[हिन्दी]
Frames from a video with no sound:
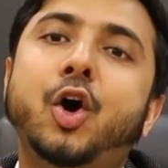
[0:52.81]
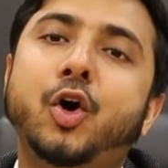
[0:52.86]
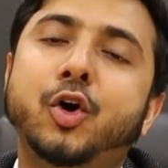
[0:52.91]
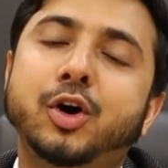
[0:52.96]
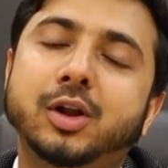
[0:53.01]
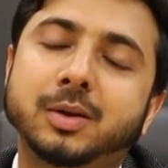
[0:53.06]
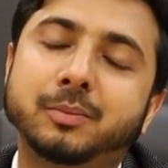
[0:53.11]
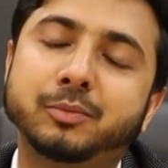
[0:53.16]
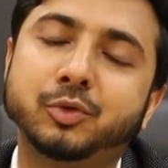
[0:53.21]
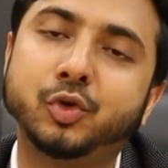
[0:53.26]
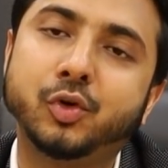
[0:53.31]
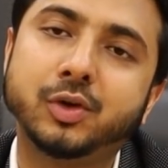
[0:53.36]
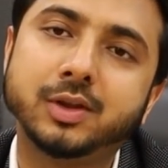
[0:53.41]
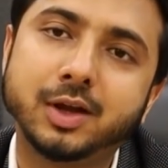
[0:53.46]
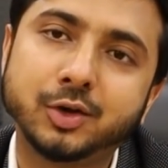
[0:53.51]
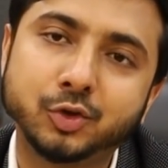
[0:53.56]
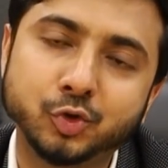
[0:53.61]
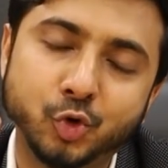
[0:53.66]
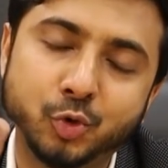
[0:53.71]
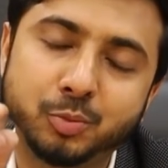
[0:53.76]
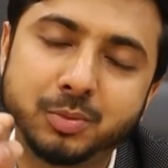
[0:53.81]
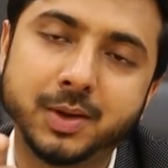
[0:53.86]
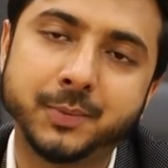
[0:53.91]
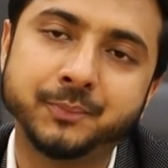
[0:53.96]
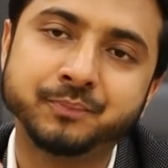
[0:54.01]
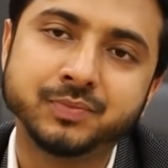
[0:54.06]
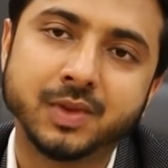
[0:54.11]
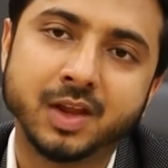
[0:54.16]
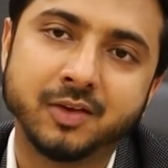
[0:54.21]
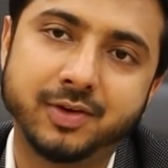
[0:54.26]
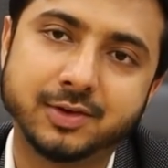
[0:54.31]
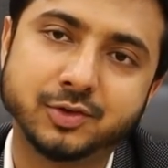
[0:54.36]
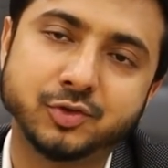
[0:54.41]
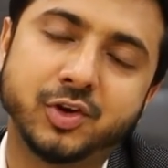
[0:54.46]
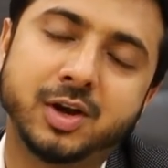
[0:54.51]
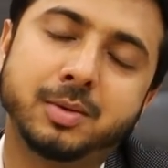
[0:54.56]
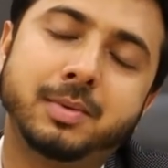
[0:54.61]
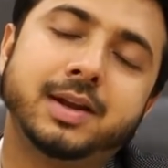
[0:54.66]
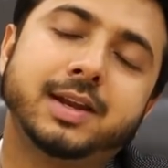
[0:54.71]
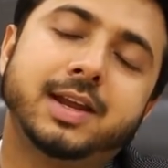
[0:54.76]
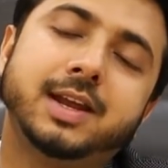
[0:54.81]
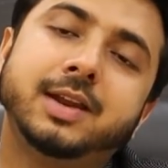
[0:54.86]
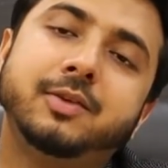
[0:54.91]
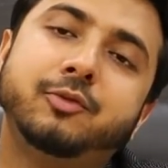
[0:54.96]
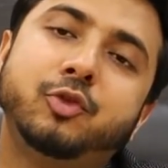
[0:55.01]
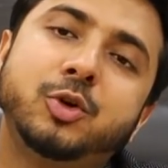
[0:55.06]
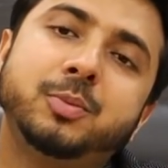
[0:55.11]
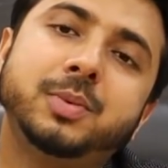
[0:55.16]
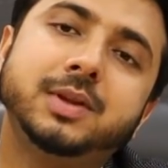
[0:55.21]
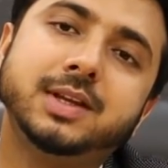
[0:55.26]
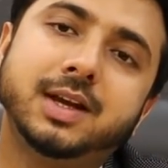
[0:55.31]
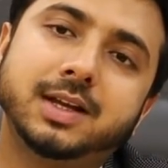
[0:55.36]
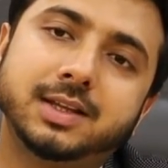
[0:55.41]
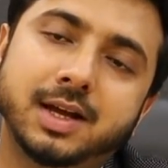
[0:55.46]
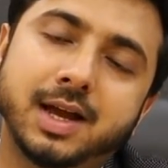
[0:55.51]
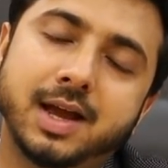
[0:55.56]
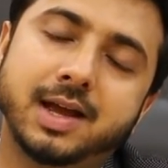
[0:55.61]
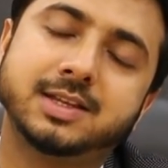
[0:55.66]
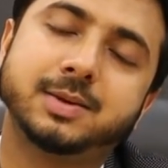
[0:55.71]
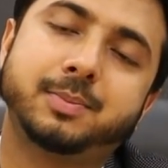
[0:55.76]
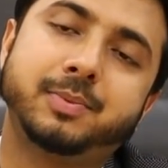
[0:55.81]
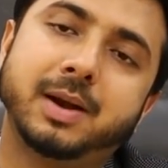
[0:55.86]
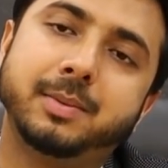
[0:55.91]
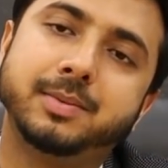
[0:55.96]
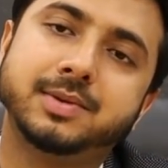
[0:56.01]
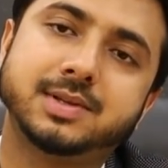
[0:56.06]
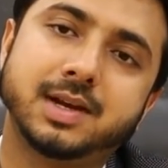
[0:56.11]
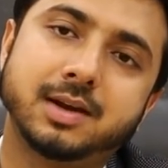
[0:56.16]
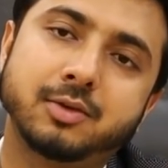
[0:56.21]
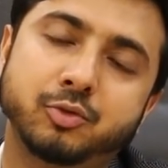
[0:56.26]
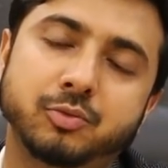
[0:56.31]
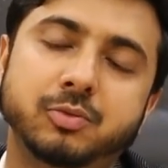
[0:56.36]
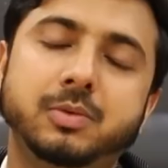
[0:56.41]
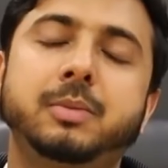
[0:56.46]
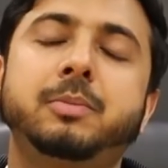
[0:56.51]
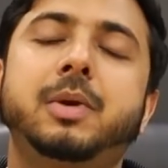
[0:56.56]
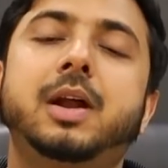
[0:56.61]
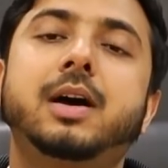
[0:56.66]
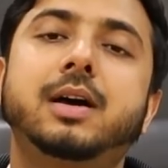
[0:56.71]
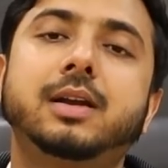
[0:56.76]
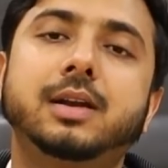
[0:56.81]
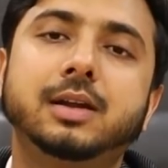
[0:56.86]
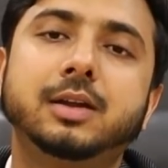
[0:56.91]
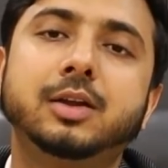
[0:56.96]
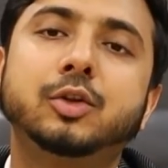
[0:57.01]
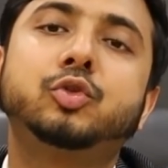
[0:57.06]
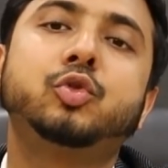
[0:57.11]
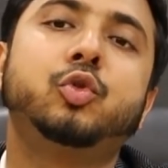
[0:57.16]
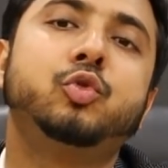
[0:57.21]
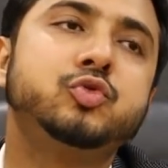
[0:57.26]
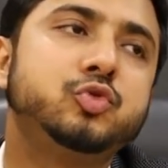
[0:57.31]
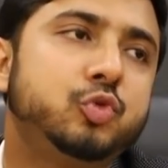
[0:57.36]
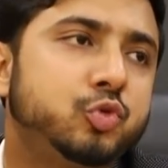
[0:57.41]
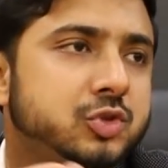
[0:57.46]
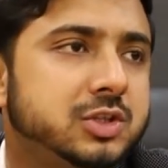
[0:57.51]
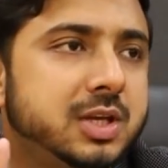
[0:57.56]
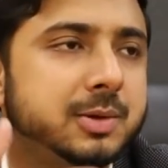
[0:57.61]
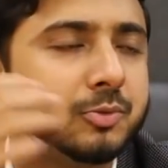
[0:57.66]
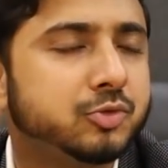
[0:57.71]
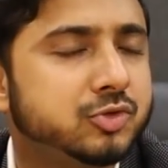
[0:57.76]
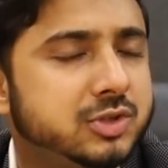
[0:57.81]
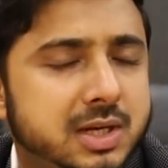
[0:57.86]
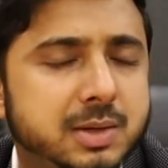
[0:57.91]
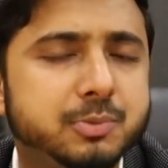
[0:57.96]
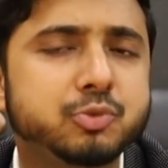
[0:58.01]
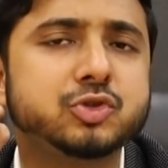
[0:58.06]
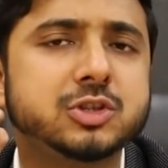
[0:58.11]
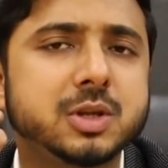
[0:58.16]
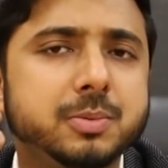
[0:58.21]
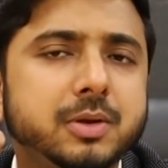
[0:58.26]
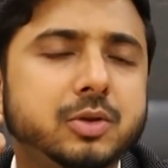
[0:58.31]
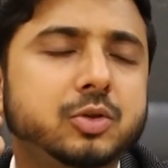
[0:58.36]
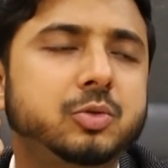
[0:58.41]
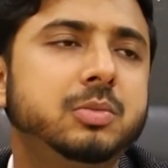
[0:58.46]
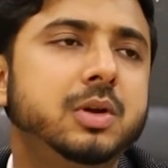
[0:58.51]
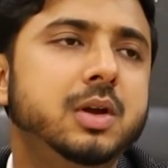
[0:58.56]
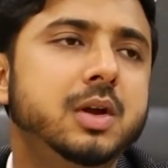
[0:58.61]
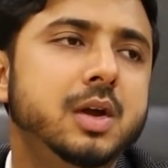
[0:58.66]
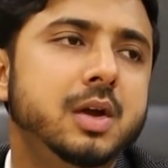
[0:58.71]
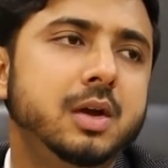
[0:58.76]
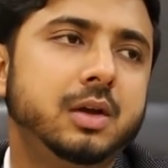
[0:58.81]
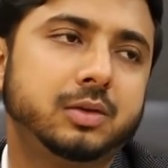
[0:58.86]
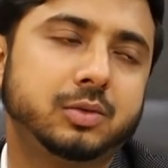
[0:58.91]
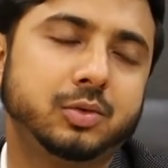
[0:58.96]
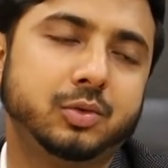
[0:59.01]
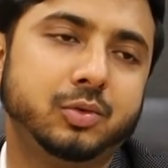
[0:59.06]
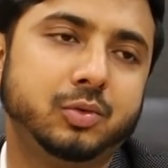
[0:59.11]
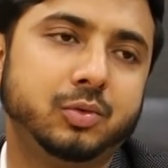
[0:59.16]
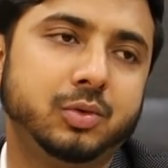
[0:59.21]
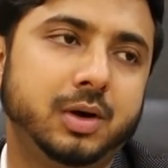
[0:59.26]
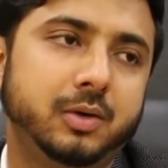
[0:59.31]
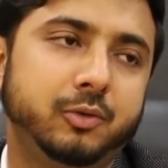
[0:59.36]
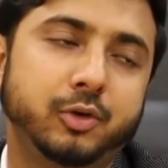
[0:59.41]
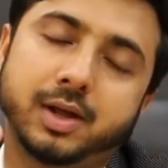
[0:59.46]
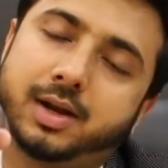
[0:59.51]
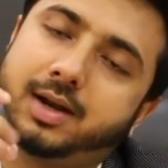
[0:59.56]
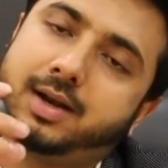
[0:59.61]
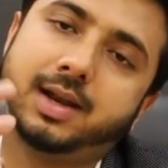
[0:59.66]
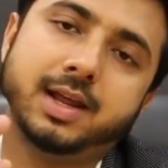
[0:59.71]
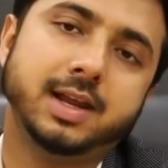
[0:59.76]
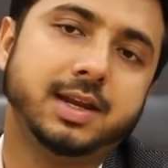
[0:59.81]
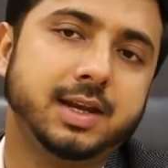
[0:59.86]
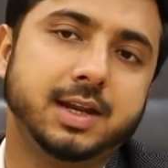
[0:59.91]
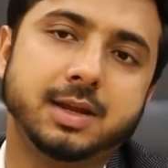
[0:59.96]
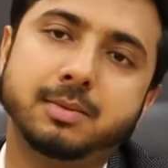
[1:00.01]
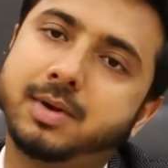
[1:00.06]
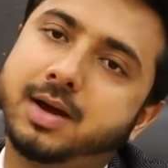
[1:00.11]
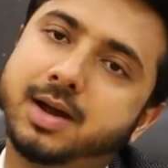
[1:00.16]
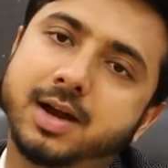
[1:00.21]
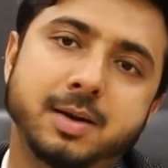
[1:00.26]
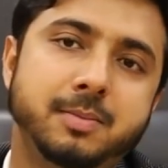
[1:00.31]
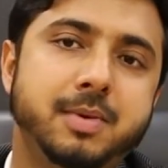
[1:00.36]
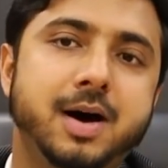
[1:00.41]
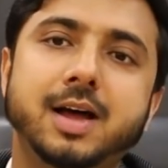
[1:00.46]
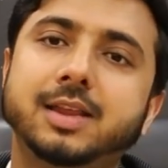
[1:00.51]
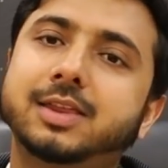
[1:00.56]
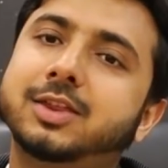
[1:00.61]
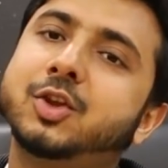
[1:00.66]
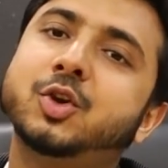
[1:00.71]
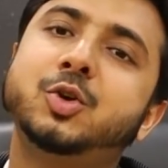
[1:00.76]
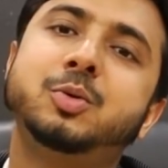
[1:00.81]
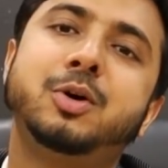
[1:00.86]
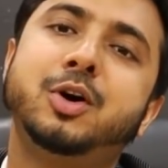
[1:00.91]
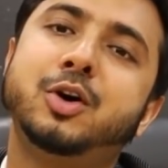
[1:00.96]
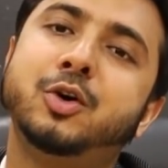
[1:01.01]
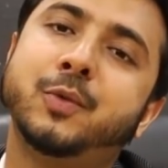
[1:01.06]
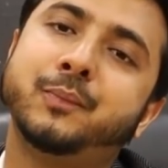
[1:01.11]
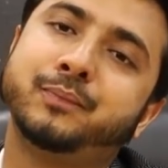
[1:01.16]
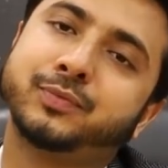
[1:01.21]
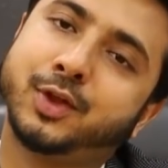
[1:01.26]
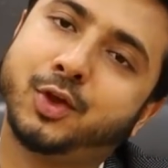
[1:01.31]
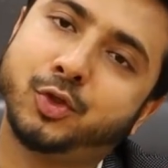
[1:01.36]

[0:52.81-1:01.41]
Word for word: और हम दो में फजल रहमान के लिए वोट भी दिया था एज अ प्राइम मिनिस्टर इमरान खान ने तो उनसे उनसे नहीं पूछते फिर तुम तो वो कह रहे नहीं नहीं माँ बात नहीं घुमाओ